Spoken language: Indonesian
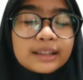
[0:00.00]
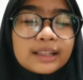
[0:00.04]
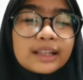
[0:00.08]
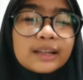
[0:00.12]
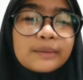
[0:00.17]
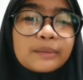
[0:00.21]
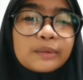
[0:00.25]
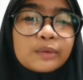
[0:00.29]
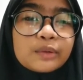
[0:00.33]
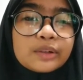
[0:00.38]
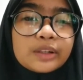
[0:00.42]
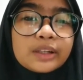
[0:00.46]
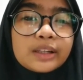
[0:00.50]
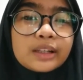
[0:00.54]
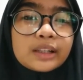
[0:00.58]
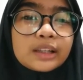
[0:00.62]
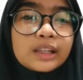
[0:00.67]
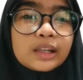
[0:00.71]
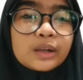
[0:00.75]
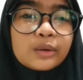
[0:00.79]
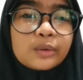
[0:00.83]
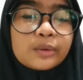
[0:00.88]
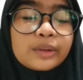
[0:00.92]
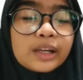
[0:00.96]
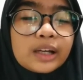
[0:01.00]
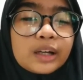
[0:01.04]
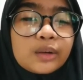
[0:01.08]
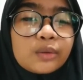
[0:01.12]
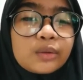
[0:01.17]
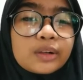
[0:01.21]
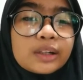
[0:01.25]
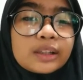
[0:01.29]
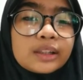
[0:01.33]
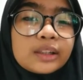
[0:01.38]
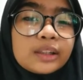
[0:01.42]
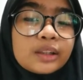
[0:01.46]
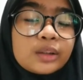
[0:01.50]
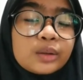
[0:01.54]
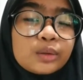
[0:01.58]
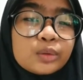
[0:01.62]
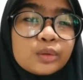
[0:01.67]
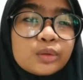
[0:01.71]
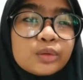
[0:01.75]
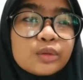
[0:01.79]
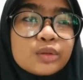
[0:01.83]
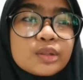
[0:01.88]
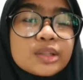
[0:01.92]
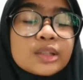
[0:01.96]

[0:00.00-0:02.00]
Nah, perlu diketahui aurat itu